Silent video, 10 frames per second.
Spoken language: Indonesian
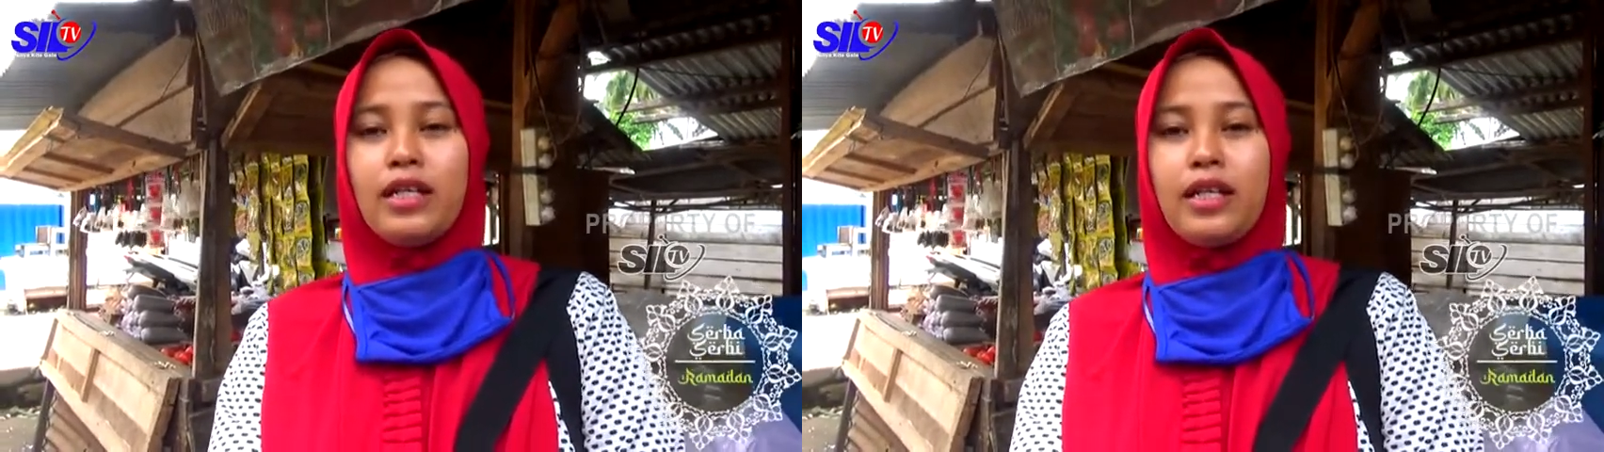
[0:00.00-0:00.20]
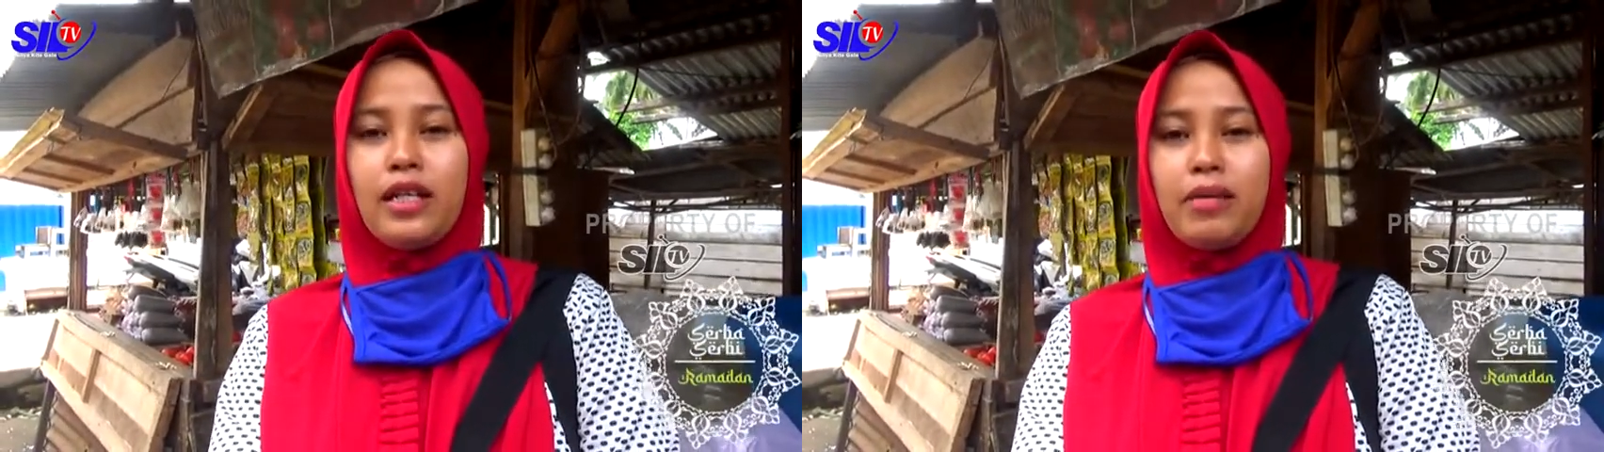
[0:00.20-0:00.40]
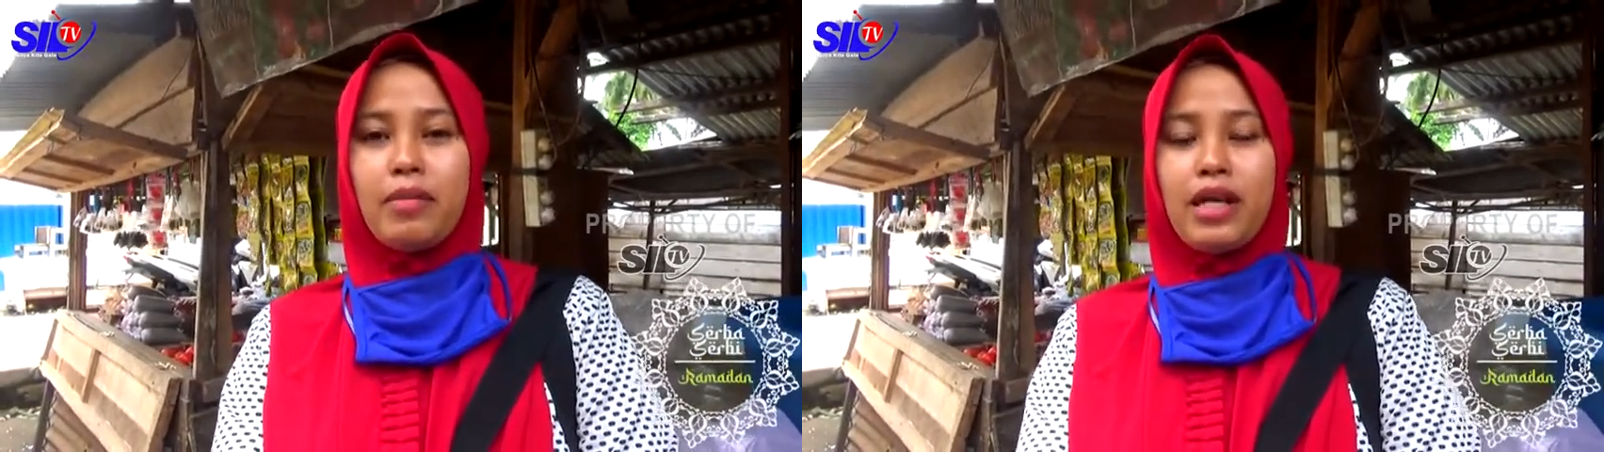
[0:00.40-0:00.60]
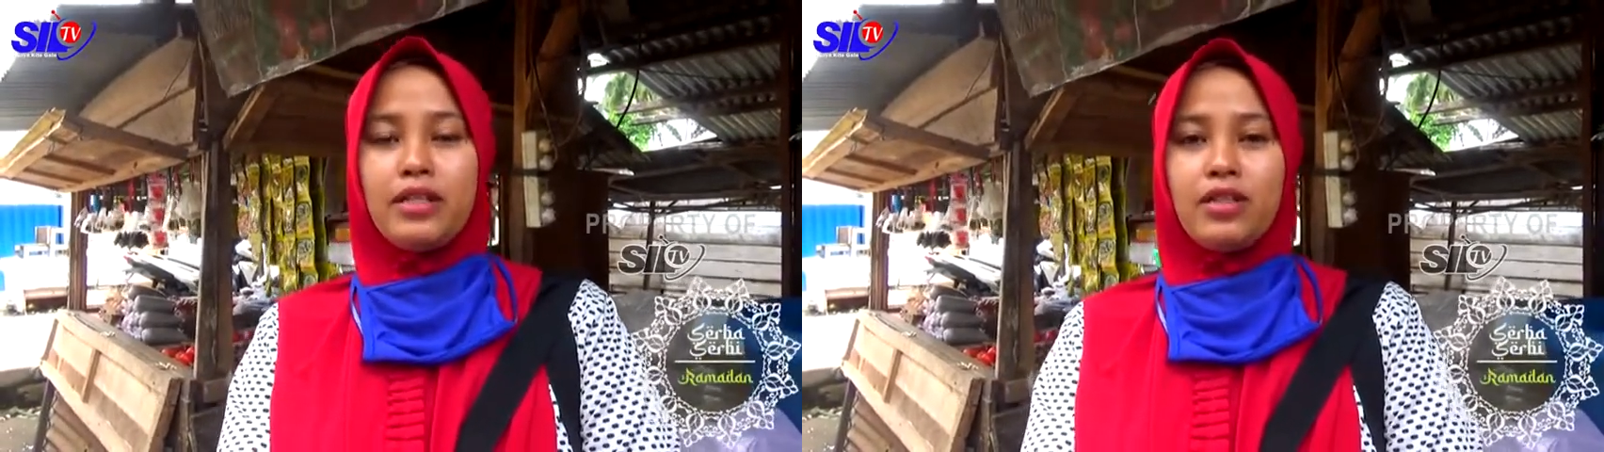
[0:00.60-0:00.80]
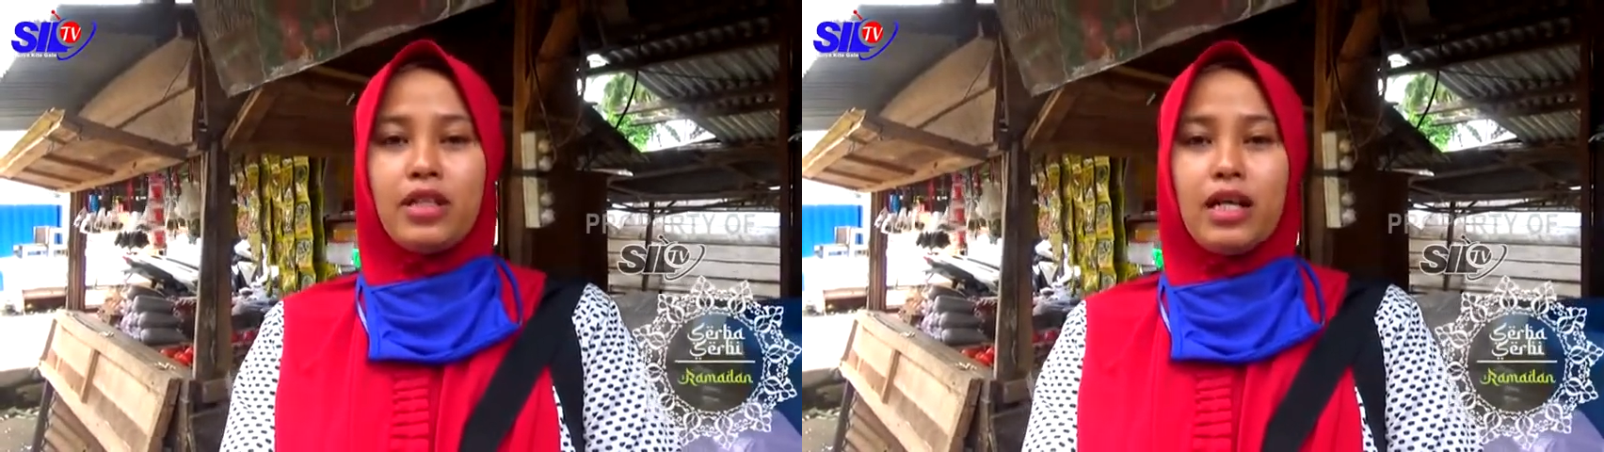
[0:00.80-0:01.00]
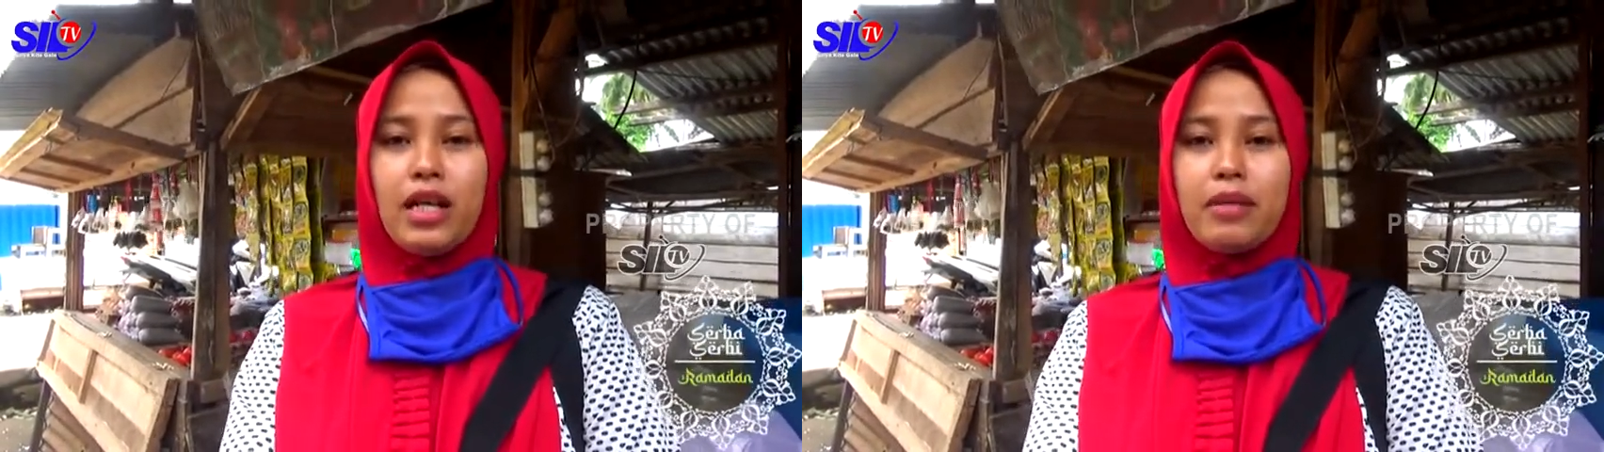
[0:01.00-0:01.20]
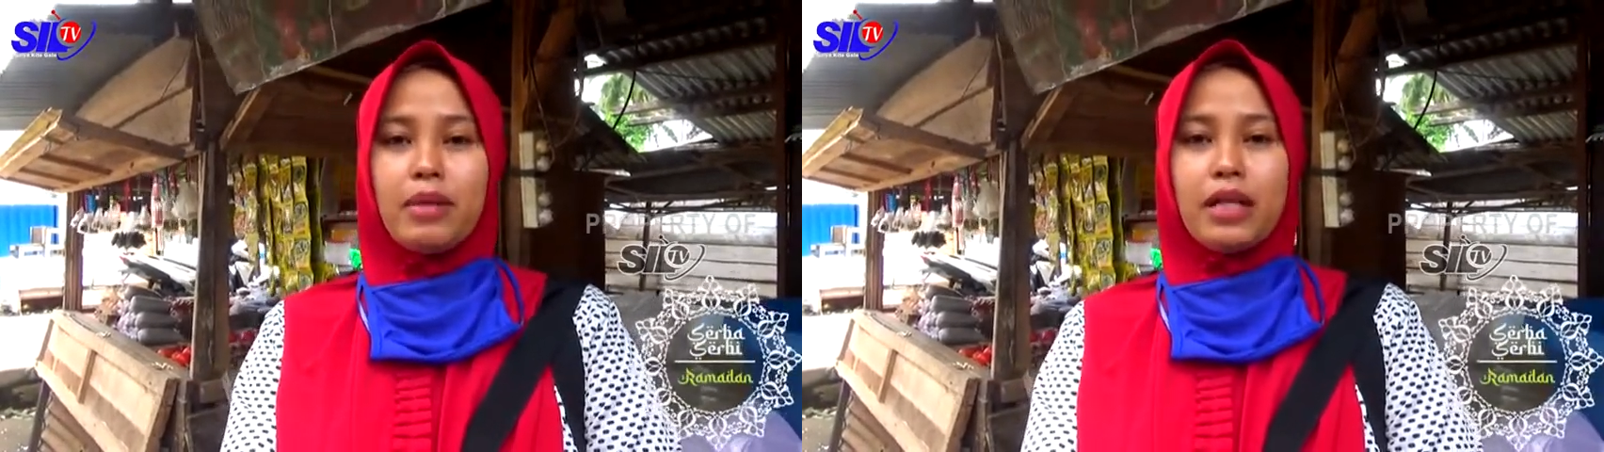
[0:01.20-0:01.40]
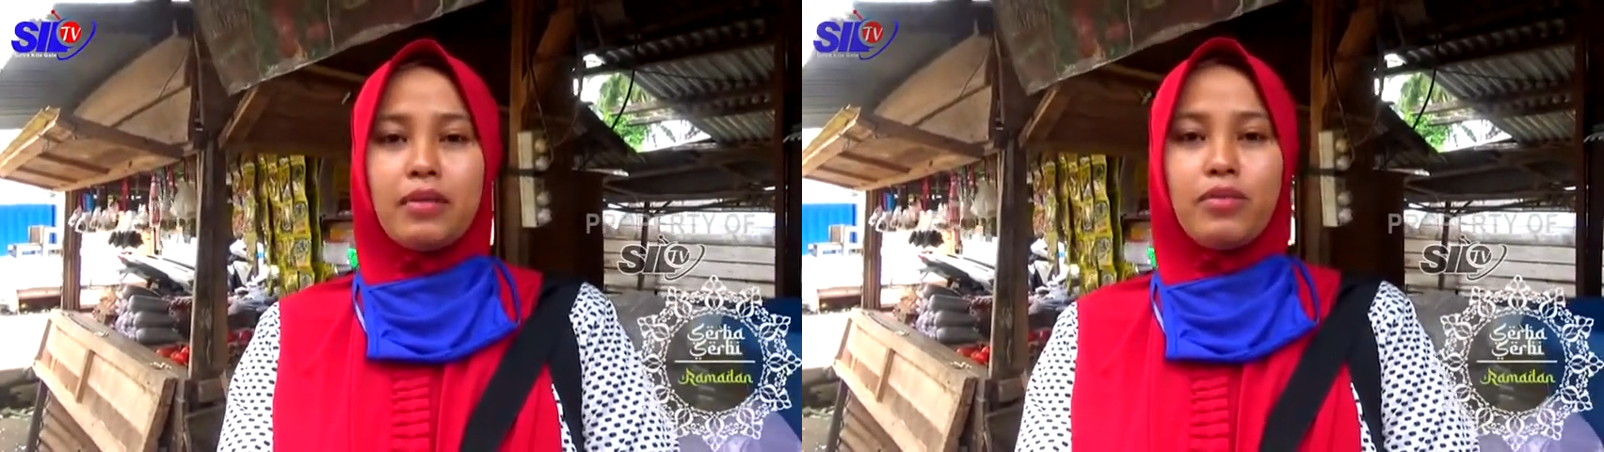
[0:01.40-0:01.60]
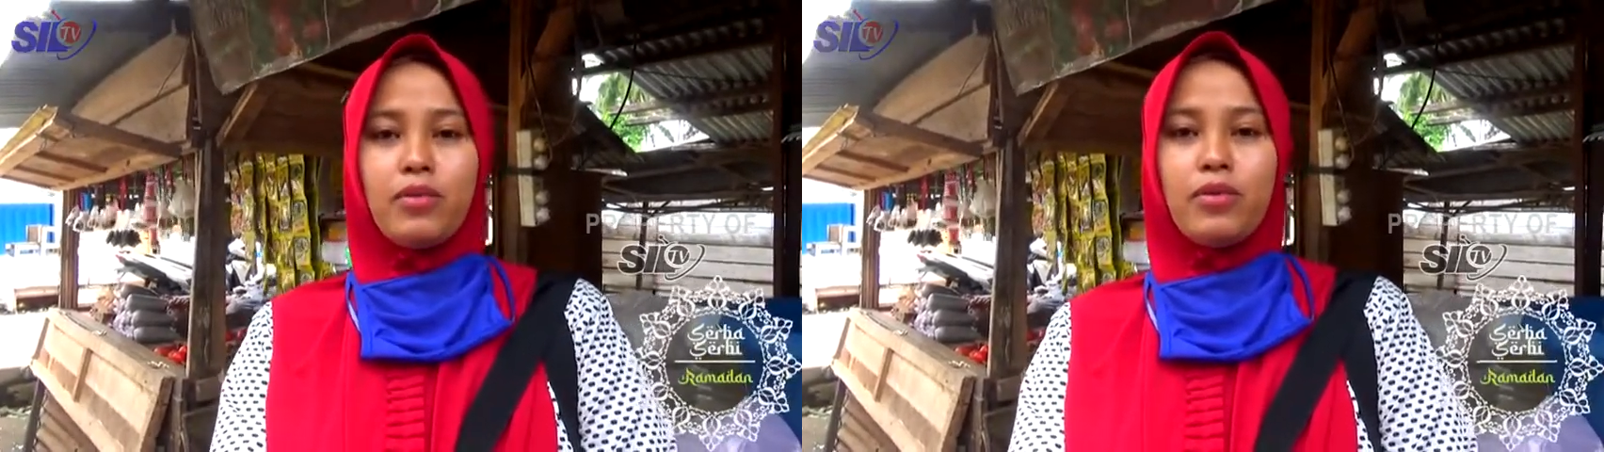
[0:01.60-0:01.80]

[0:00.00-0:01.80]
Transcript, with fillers: delimanya Rp35.000,